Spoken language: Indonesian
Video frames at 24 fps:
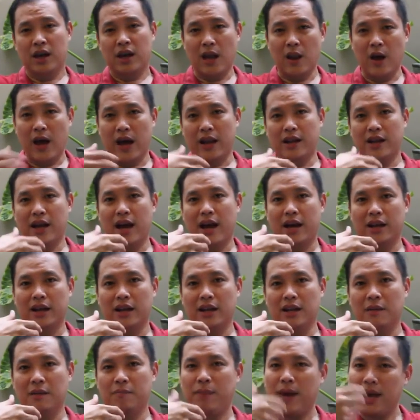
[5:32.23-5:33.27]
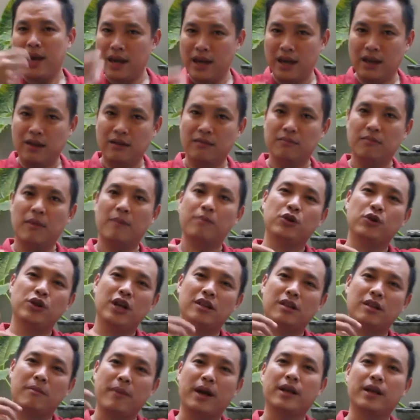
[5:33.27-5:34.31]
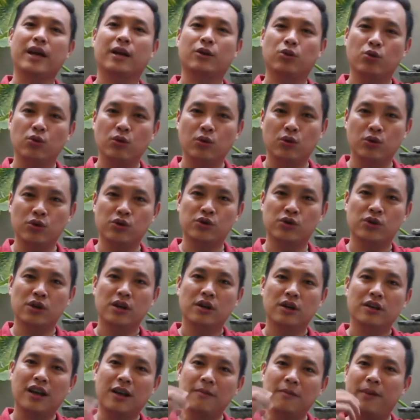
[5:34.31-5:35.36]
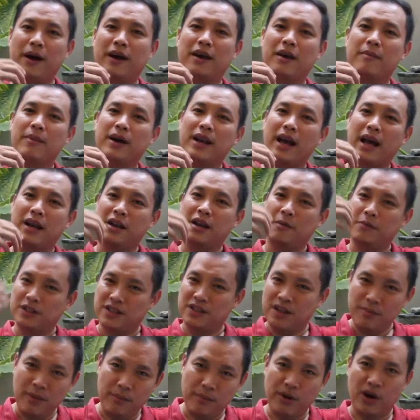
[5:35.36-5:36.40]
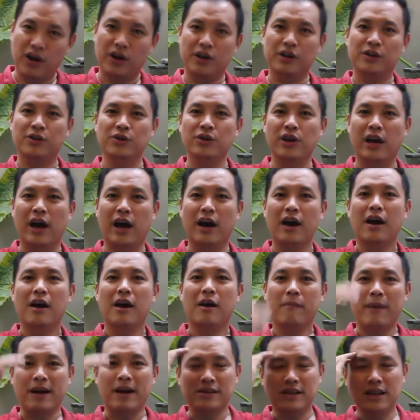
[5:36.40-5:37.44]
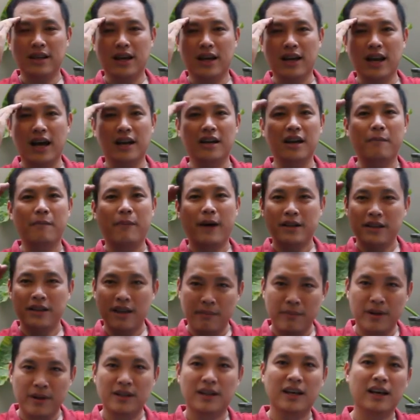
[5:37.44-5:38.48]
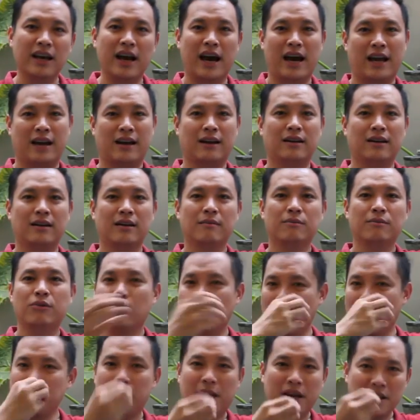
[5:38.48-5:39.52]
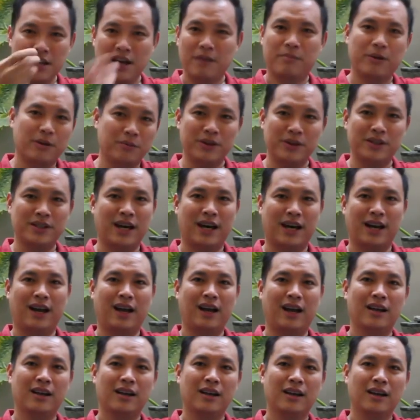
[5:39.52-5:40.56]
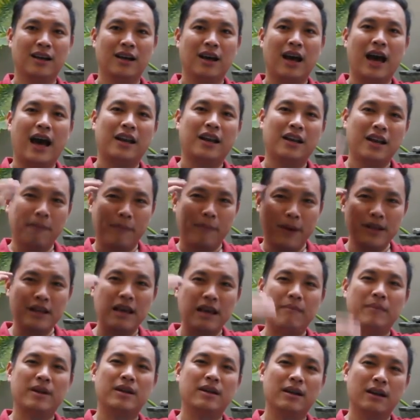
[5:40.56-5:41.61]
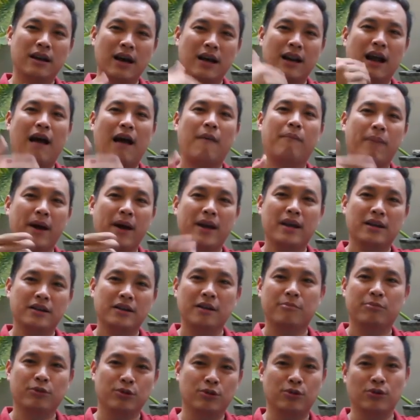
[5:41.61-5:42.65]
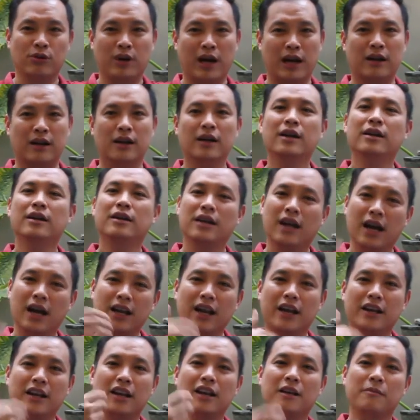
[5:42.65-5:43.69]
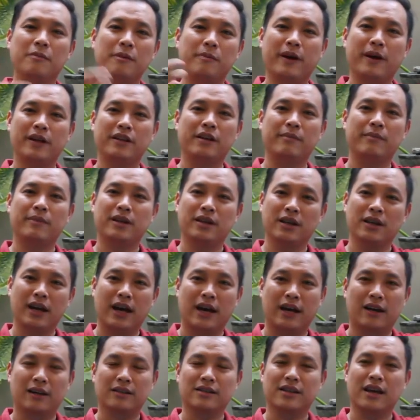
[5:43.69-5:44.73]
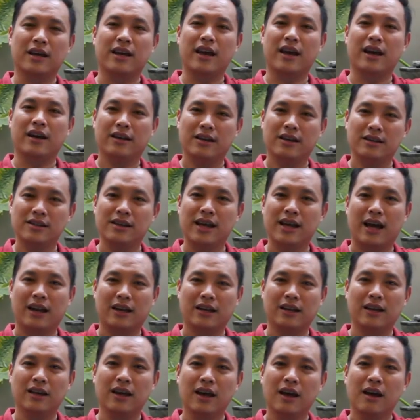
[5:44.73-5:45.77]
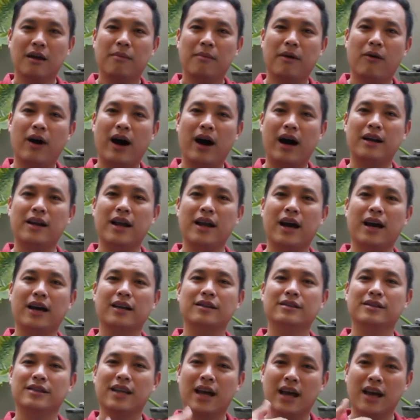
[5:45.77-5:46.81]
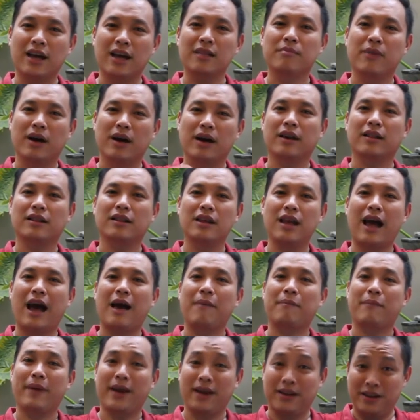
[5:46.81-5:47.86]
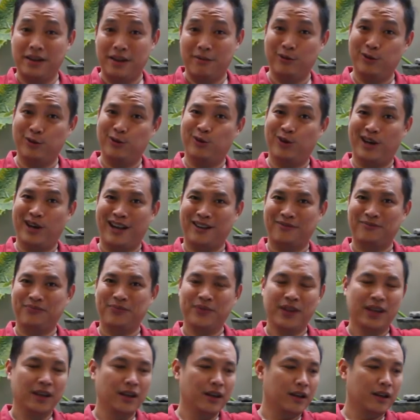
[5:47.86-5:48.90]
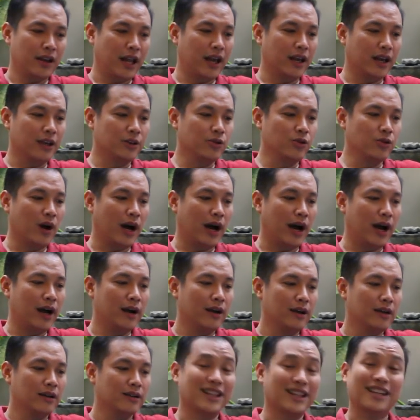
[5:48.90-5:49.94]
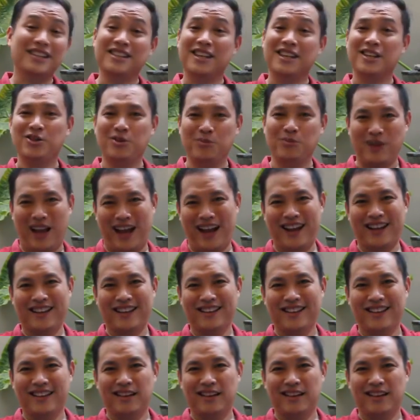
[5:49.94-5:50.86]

Kalau Anda hari ini pengen mempunyai teman yang tulus dan bagaimana Anda bisa mempengaruhi dia, pastikan Anda banyak mendengar, bukan banyak berbicara. Anda banyak mendengar apa yang dia butuhkan. Dengan Anda lebih banyak mendengar, saya yakin sekali bahwa Anda akan sangat mengerti apa yang dia butuhkan. Nah, yang kedua, tersenyumlah.